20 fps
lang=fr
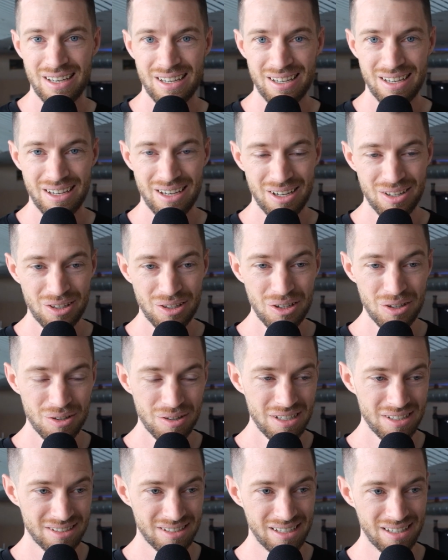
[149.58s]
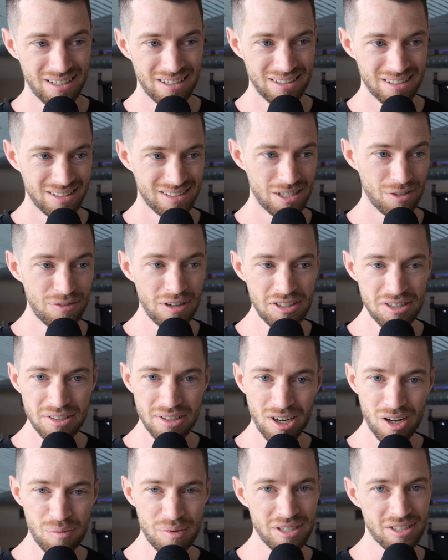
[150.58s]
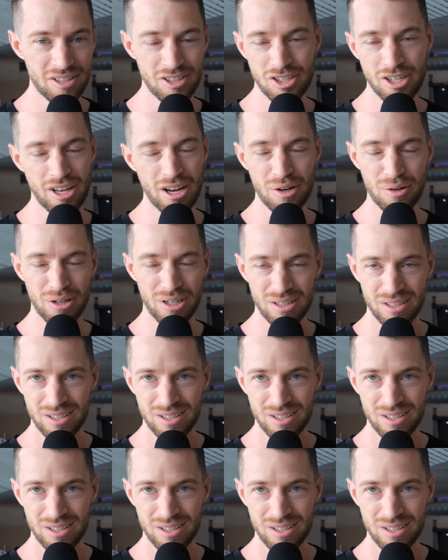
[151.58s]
Euh, non, non, ouais, euh, c'est fatigant, mais c'est génial, quoi.